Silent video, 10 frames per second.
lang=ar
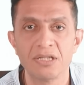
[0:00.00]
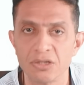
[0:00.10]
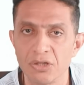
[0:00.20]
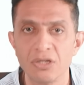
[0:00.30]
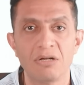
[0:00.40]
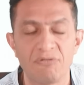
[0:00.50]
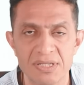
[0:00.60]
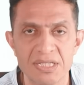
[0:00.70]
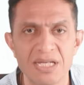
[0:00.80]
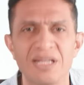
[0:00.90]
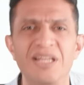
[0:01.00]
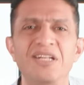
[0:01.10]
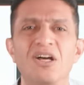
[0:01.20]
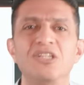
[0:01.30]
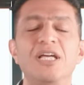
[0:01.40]
قضايا الفساد
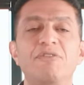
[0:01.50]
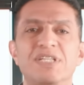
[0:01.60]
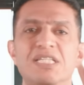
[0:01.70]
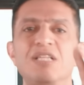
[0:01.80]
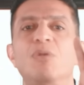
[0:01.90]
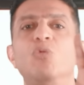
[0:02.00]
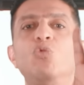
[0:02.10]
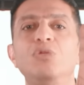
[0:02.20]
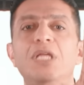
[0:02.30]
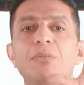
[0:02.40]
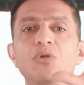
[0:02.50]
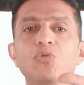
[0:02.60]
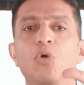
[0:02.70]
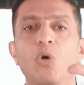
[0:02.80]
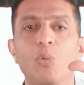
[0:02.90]
لان قضايا الفساد موجوده
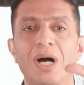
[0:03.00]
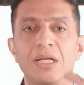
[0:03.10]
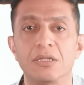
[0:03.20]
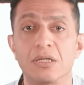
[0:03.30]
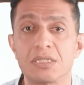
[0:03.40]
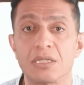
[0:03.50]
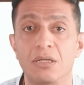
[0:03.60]
منه هو على راس